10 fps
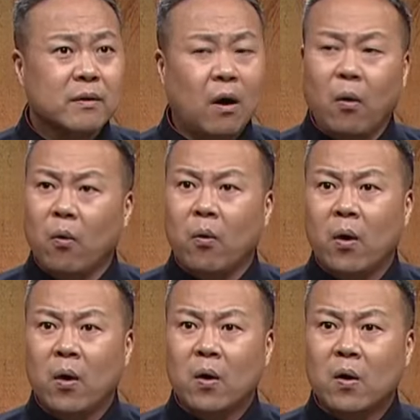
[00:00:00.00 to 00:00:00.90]
哦，
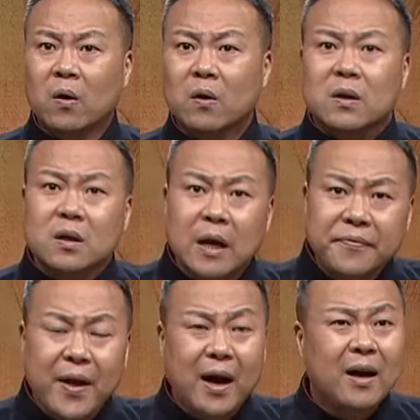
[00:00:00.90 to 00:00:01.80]
他
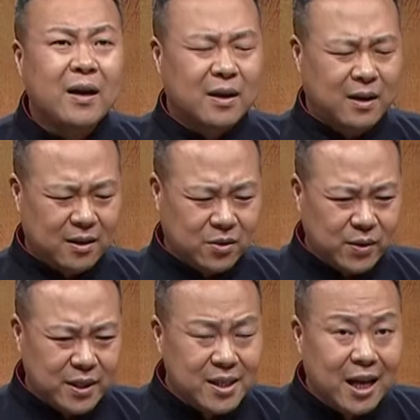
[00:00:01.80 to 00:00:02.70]
人呢？啊，
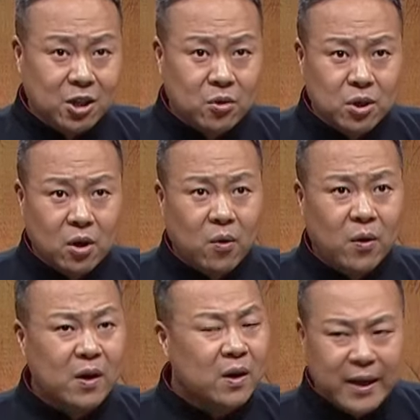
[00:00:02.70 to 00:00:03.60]
昨天下朝之后，